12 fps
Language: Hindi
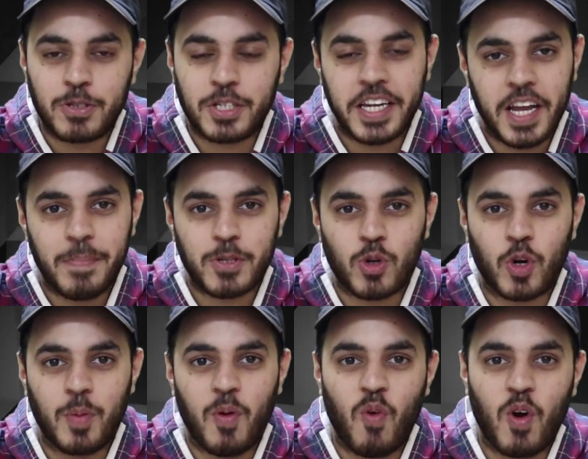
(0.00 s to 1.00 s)
न्यूज़ का ये
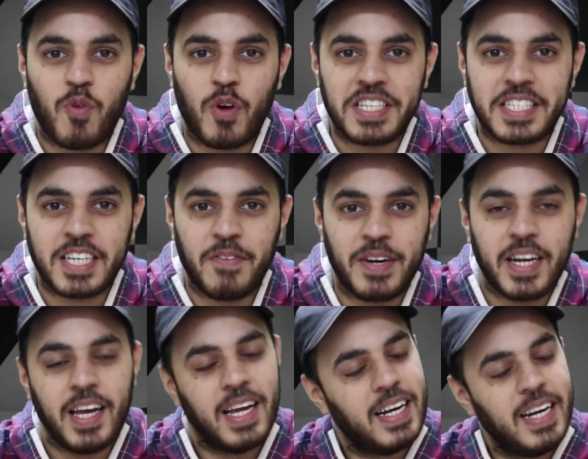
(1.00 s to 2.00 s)
एपिसोड नंबर
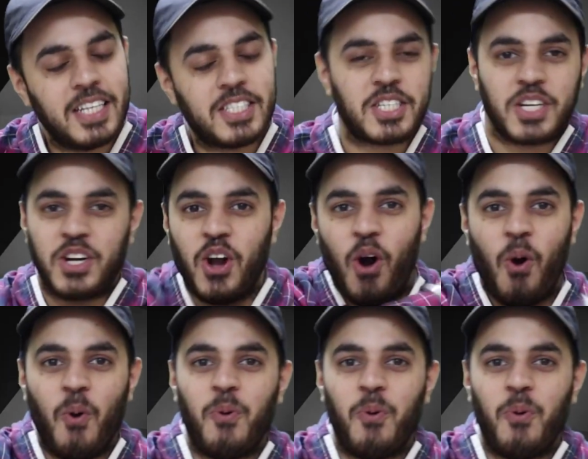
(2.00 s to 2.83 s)
वन लेट्स गो